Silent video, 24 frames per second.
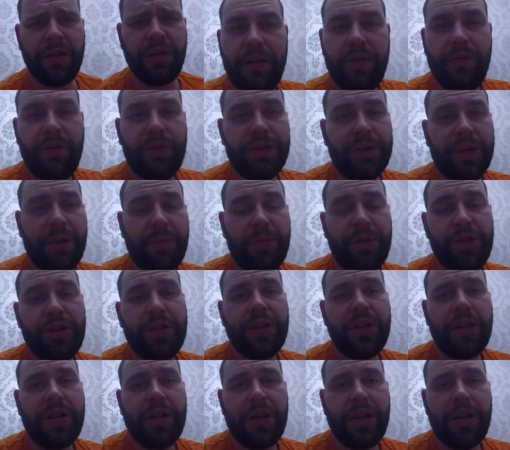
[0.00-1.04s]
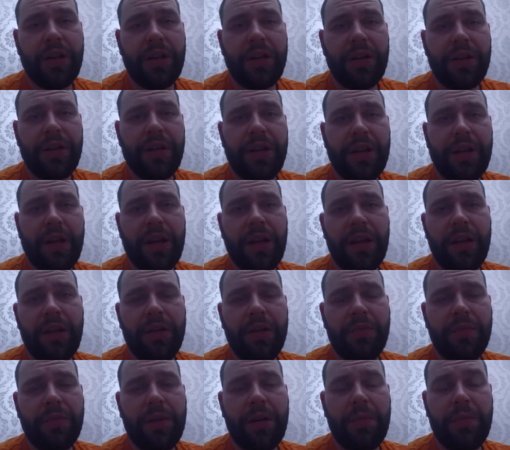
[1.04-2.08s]
Вот, обычно я
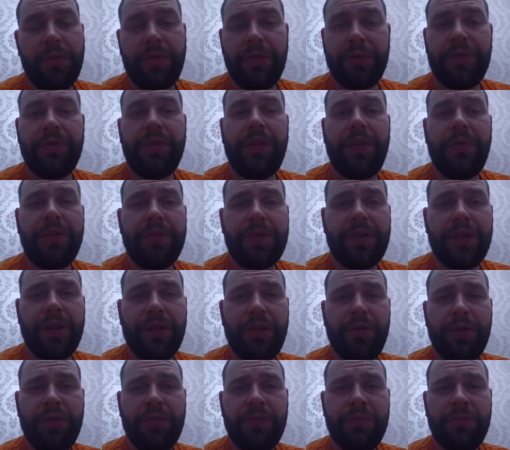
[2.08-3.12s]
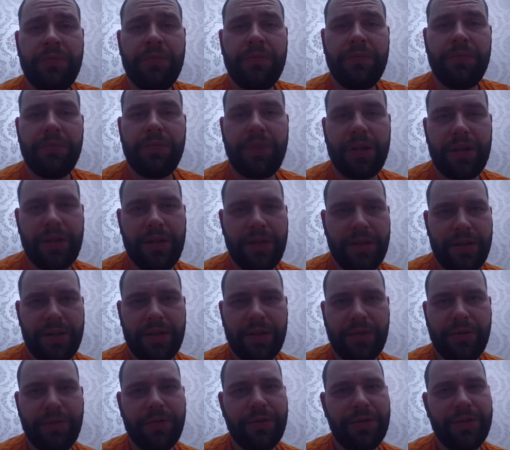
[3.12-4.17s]
и мама в это время встаем, просить
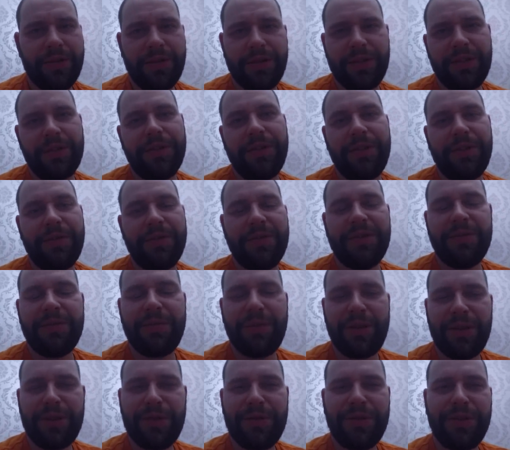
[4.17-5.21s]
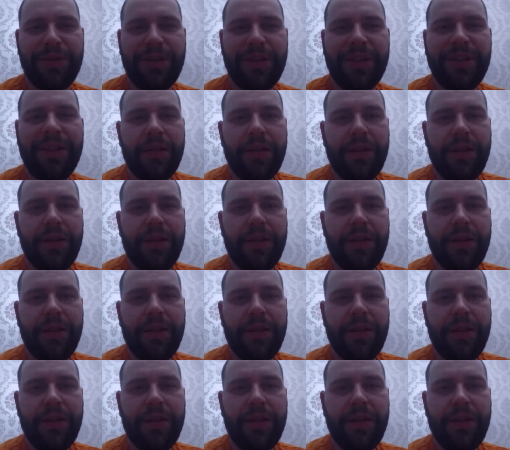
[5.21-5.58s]
за голос, это, видимо, с просони.